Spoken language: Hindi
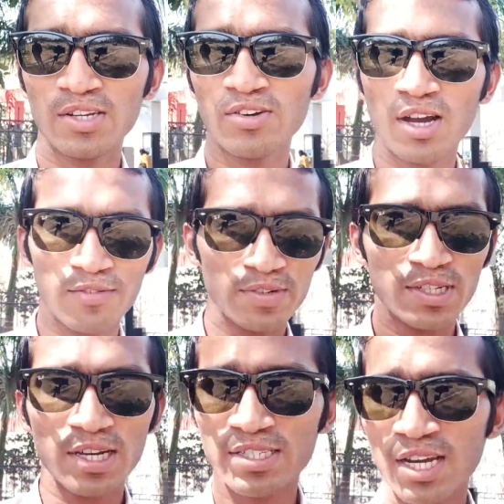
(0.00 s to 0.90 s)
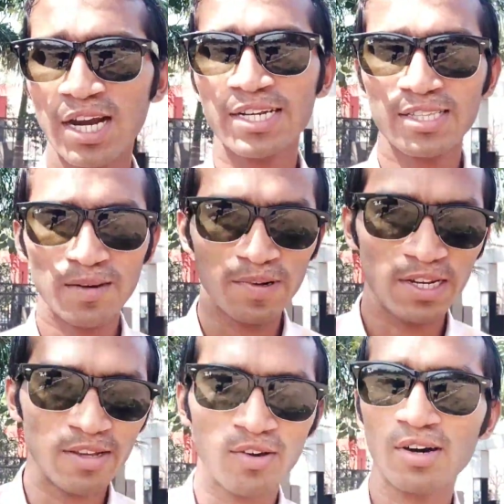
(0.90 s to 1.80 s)
देख रहे हो काफ़ी अच्छा गार्डन था
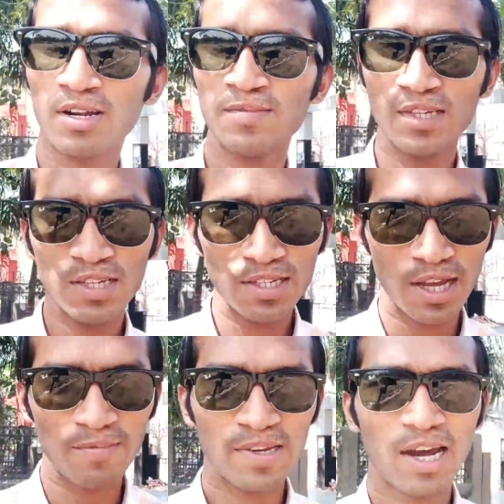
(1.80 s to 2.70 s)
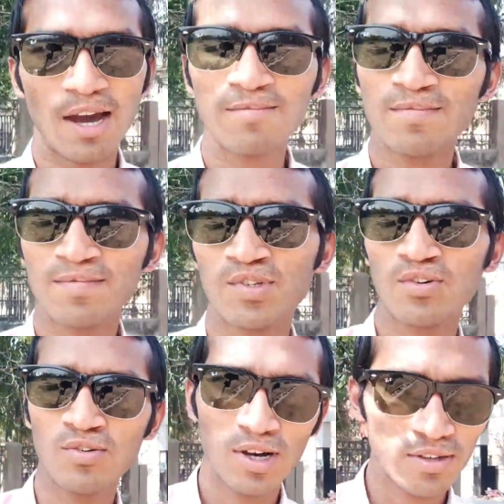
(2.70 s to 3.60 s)
पहले और अभी यहाँ पे काम
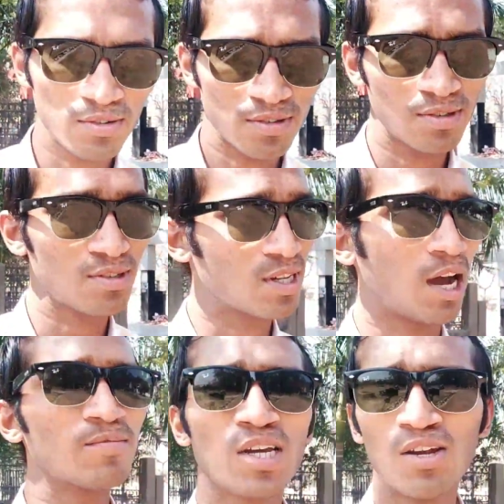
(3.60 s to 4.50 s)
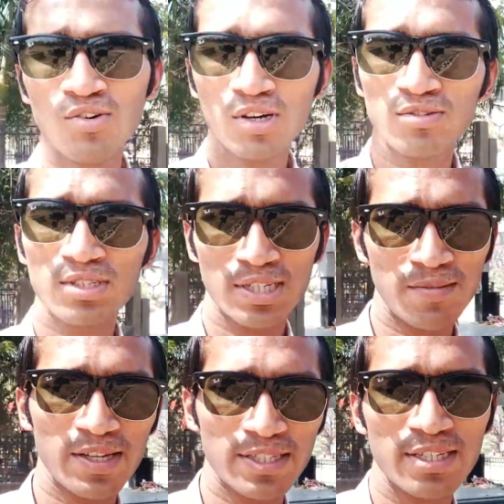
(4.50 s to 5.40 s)
जो हुआ है काम चालू है
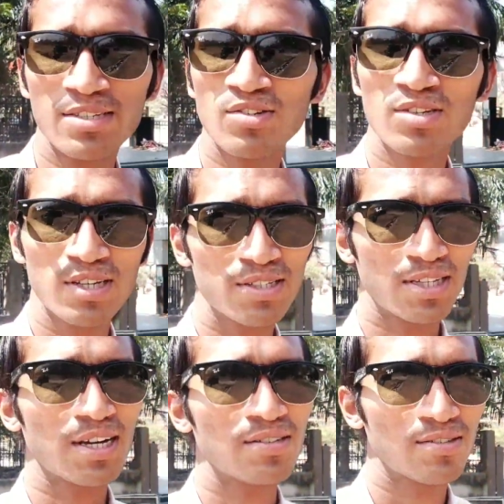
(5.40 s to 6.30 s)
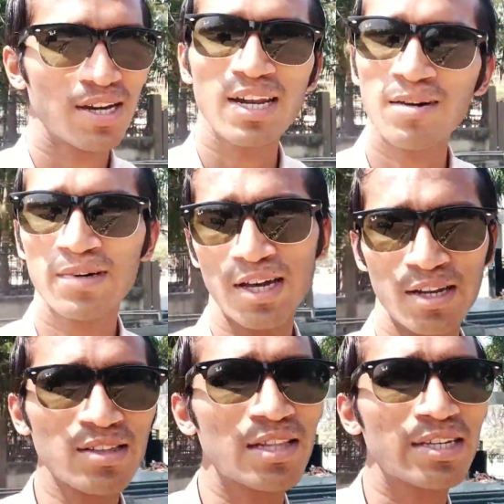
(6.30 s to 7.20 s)
उसके बाद से जो ये इसका ख़राब है
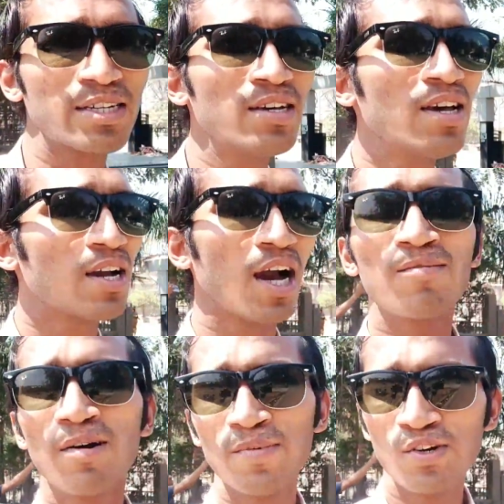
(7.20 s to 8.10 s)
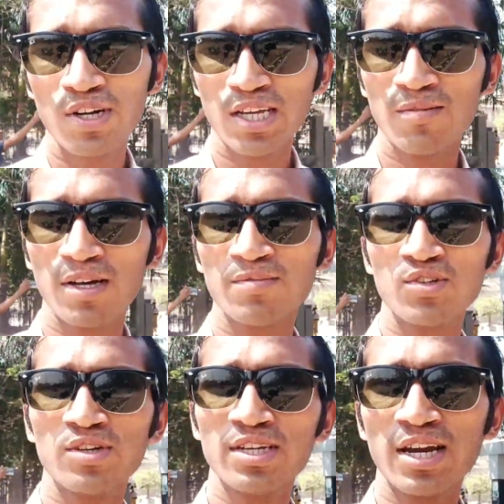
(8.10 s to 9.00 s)
हालत लेकिन काम कंप्लीट होने के बाद
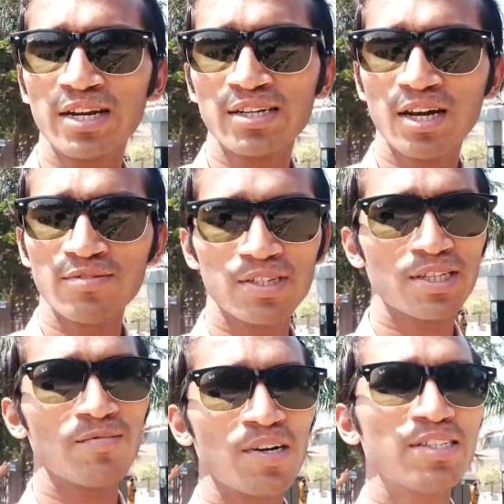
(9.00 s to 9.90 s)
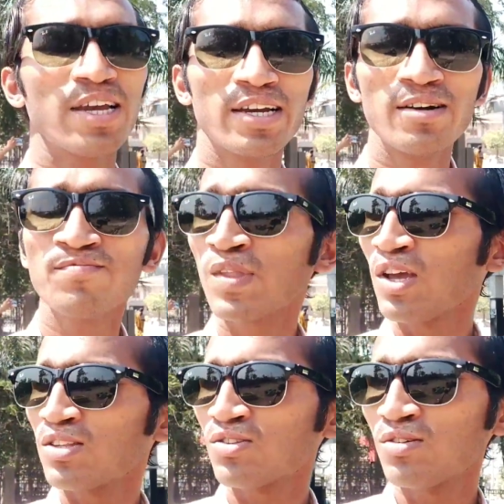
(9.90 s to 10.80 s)
में जो है ये गार्डन काफ़ी अच्छा बन जाएगा
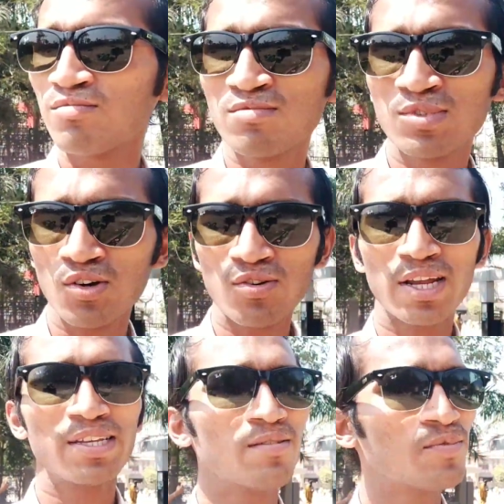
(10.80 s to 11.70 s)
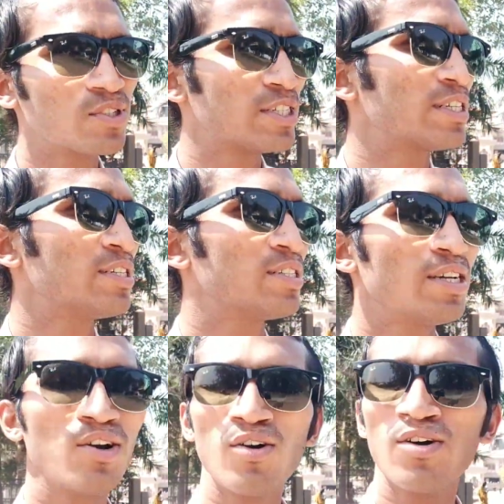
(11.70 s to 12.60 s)
तो ज़रूर आइए विज़िट
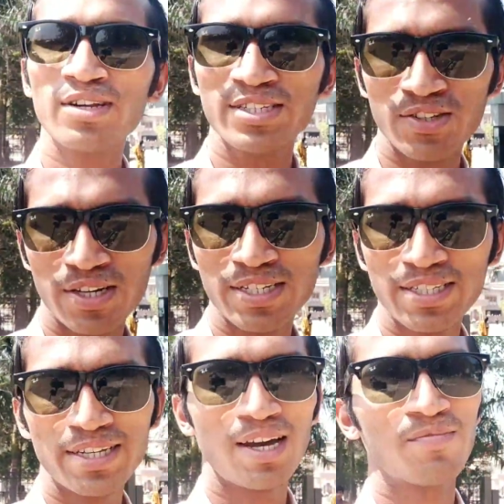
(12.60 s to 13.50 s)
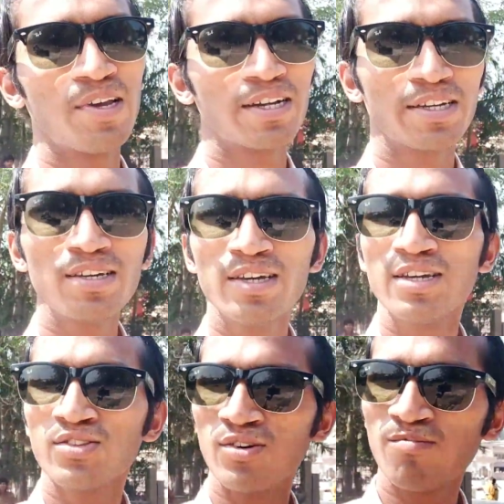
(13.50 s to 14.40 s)
कीजिए और इन्जॉय कीजिए यहाँ पे आके
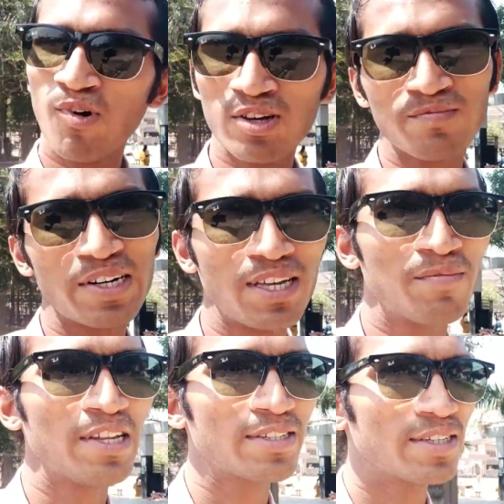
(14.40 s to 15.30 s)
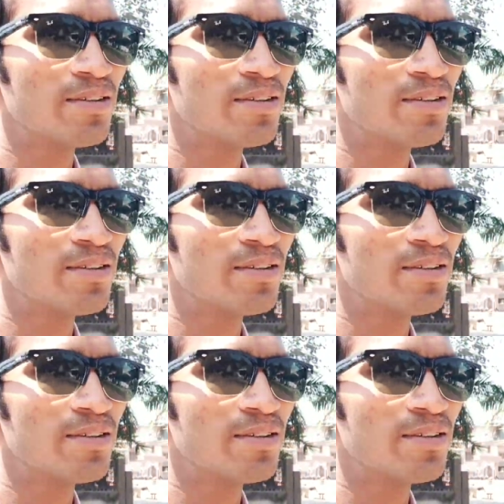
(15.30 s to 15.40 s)
तो बहुत बढ़िया प्लेस